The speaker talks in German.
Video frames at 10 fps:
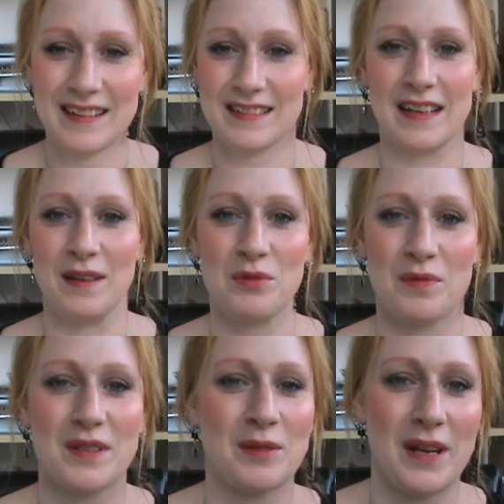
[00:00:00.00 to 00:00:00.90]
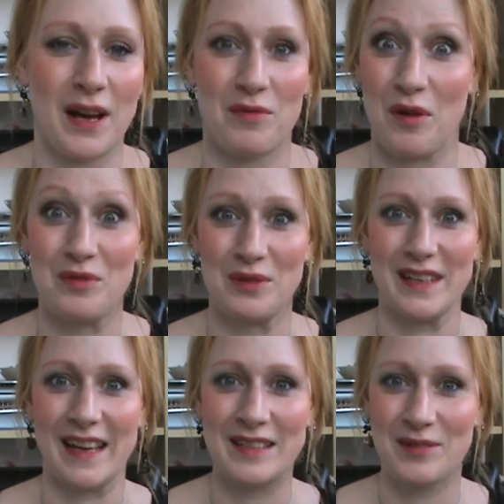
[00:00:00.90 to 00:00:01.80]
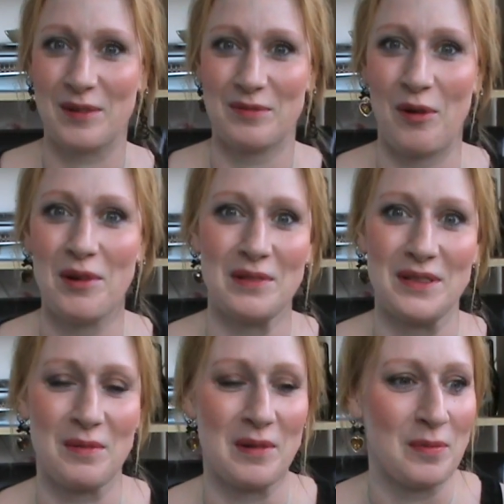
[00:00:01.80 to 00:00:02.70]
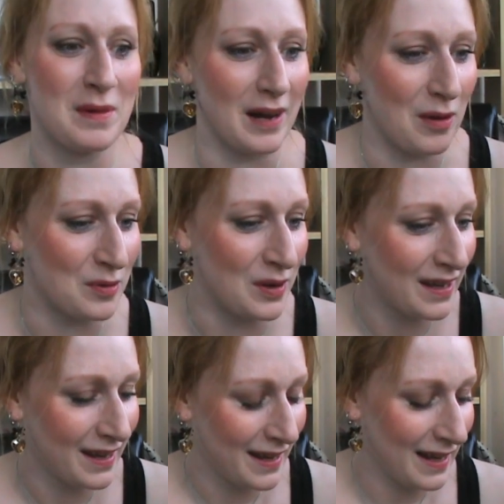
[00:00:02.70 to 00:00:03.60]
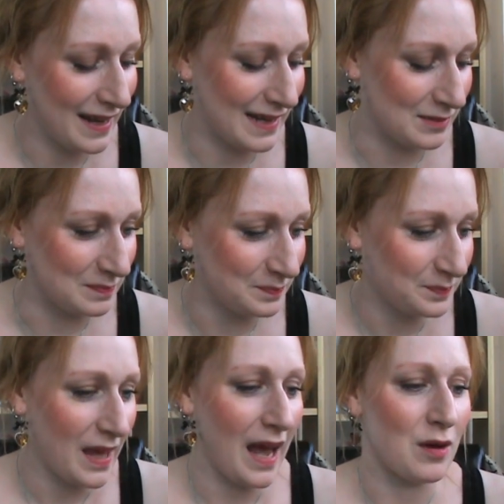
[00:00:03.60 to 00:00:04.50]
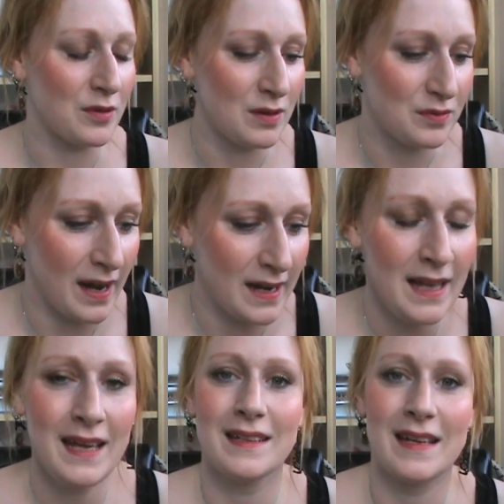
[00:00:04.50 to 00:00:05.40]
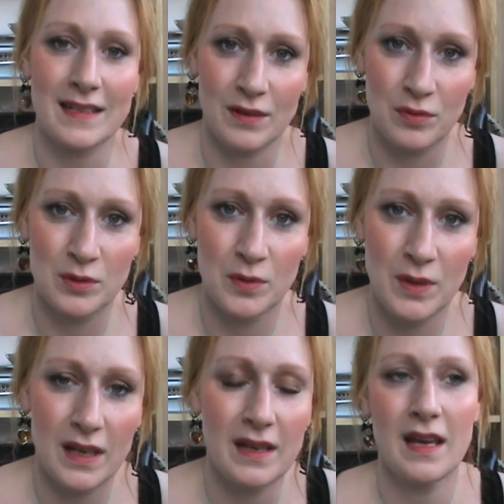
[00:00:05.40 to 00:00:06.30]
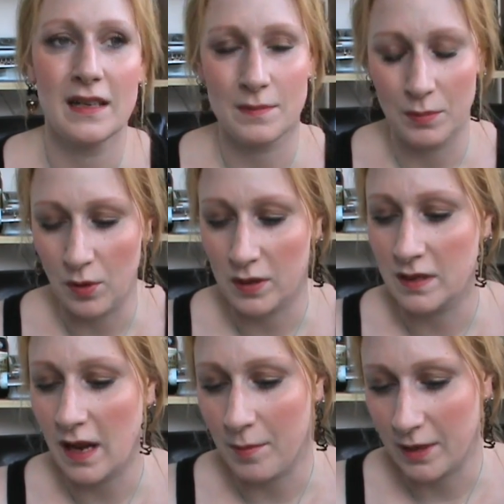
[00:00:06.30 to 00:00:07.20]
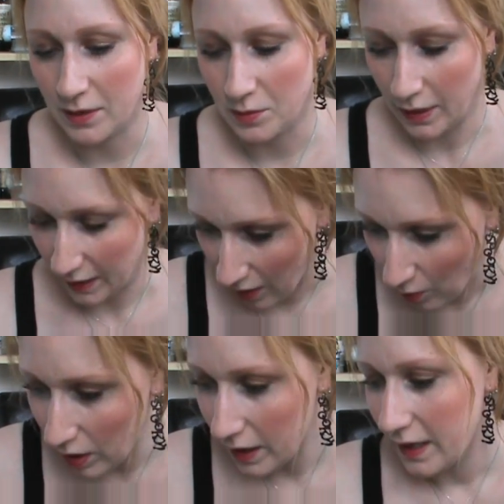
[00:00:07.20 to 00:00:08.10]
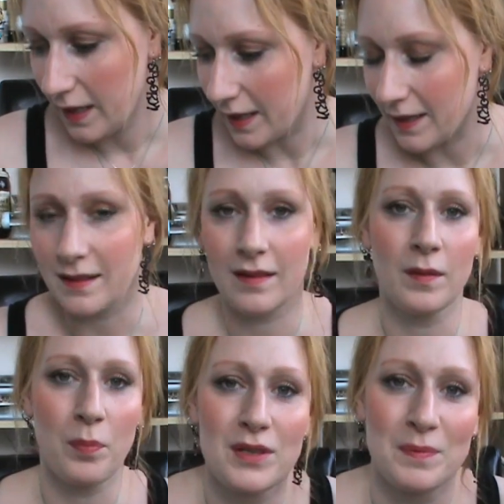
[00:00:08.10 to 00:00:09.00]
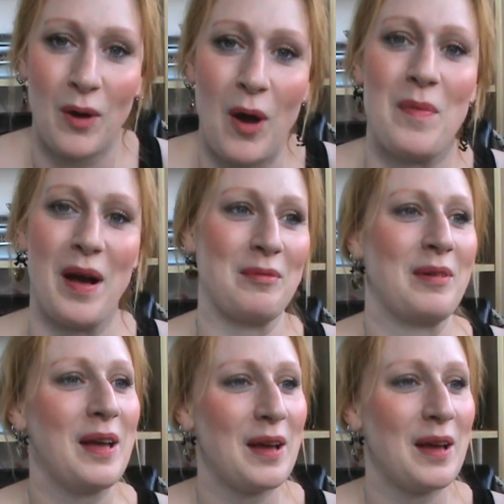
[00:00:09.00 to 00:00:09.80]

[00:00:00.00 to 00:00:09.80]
Sie hat eben schon was runtergeworfen und sich ganz doll gefreut und ist drum herumgelaufen. Ähm, auf jeden Fall, das hat funktioniert. Das bedeutete aber natürlich auch, äh, dass ich Post bekommen habe.